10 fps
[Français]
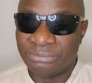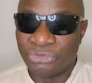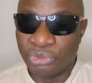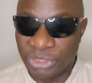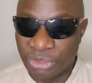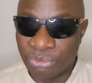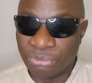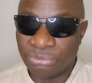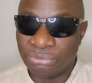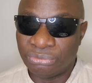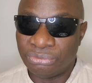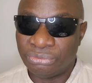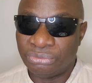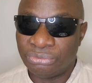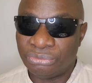le kilo.
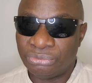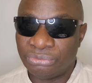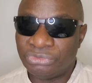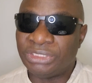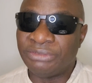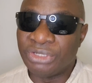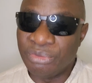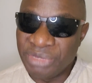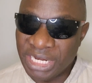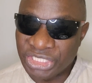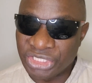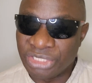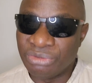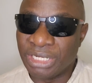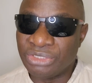Vous savez combien elle a acheté
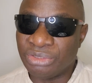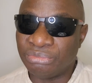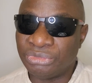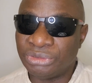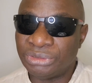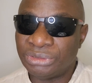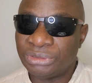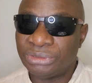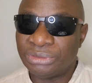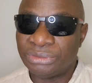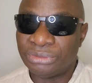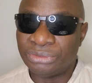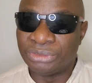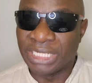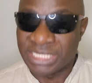l'uranium
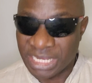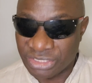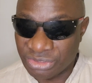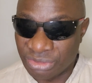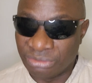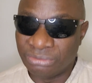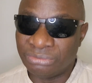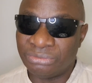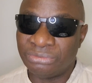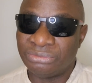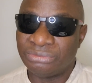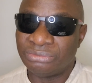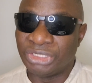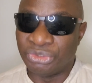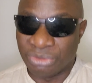du Kazakhstan
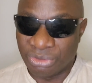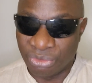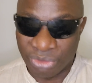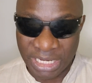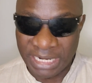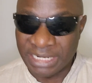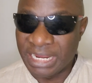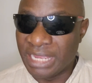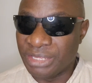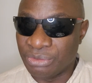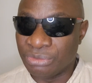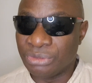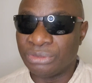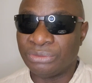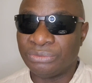et du, au Canada et autres